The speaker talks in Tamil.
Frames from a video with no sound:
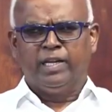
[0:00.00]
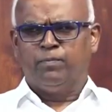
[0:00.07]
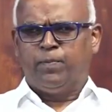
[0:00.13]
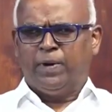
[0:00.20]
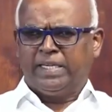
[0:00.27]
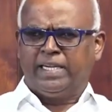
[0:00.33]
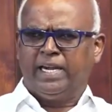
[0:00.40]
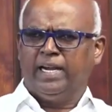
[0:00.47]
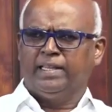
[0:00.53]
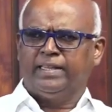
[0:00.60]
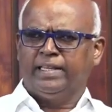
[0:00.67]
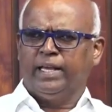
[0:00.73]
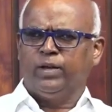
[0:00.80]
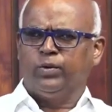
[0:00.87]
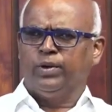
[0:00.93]
இந்த
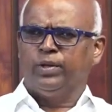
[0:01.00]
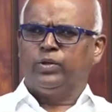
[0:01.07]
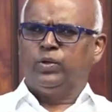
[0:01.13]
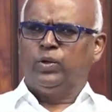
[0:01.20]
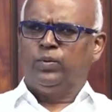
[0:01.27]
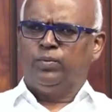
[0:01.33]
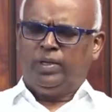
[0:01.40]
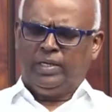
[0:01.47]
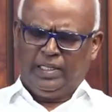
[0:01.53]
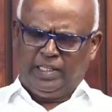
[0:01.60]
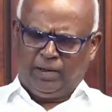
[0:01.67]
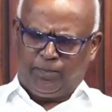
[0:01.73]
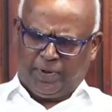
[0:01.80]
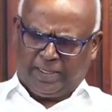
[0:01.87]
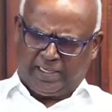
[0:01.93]
பட்டணத்தை குறித்தும்
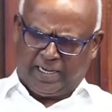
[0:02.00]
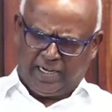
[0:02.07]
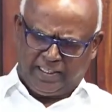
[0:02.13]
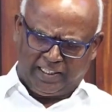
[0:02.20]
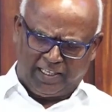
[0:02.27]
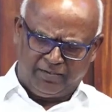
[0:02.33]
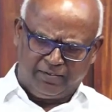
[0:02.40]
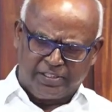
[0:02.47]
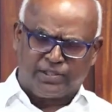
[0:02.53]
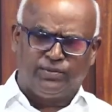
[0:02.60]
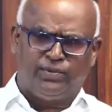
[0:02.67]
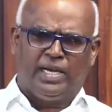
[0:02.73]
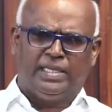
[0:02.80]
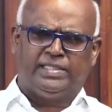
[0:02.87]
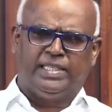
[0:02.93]
இந்த பட்டணத்தின்
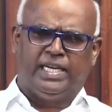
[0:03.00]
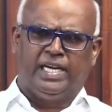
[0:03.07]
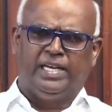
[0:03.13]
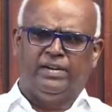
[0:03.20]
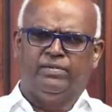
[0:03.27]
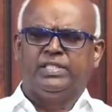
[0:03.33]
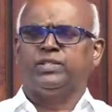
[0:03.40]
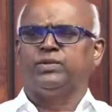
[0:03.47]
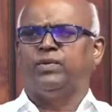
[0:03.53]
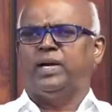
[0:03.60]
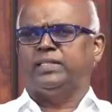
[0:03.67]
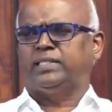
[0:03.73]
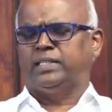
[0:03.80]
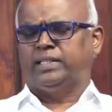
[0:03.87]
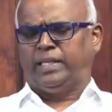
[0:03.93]
விசுவாசிகளின்
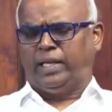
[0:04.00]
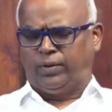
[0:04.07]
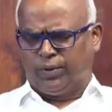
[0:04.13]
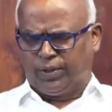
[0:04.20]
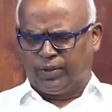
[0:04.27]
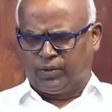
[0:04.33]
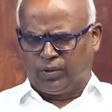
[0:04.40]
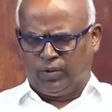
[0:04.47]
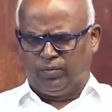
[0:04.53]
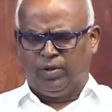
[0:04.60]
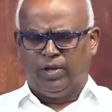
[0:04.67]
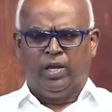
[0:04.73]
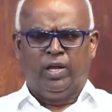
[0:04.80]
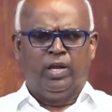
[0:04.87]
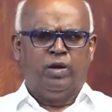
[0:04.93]
விசுவாசத்தை குறித்தும்
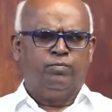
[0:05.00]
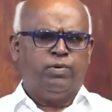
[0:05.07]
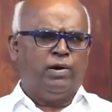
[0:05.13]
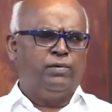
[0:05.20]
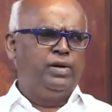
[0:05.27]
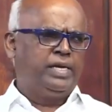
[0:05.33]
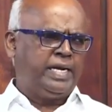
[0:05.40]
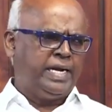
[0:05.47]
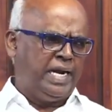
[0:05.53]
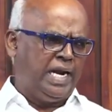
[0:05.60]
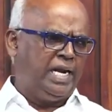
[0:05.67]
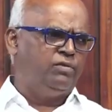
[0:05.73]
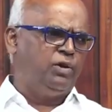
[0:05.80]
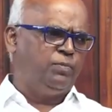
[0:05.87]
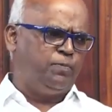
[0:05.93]
பவுல்
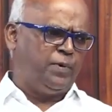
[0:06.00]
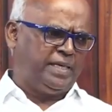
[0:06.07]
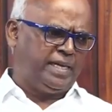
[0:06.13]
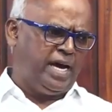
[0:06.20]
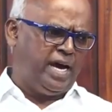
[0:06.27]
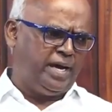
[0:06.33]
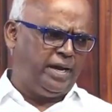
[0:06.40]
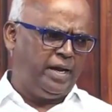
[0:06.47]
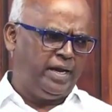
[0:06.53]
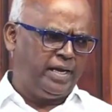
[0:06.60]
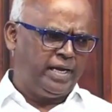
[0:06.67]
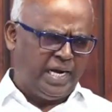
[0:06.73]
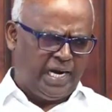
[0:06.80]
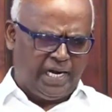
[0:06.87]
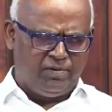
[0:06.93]
கேள்விப்பட்டார்
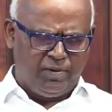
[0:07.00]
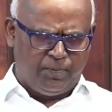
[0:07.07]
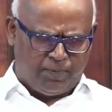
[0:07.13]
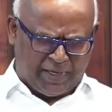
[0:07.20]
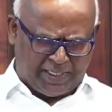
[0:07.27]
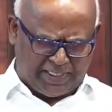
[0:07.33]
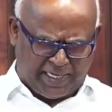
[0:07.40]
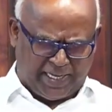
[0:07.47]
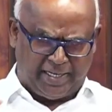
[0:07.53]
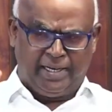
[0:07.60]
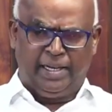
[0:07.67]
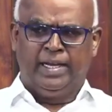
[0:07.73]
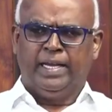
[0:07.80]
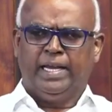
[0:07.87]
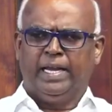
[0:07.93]
கேள்விப்பட்டேன்
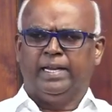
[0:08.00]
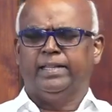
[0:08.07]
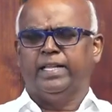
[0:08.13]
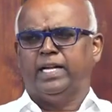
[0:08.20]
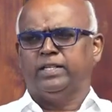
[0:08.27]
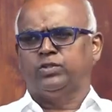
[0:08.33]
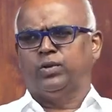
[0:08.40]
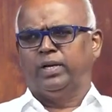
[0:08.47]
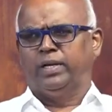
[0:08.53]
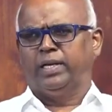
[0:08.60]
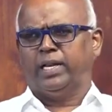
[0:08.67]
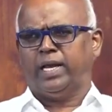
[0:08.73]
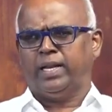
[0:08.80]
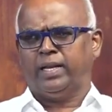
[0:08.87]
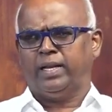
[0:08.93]
என்று தான்
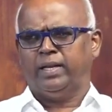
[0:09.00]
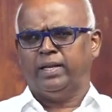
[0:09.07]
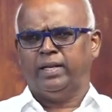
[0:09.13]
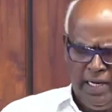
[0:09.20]
சொல்லுகிறார்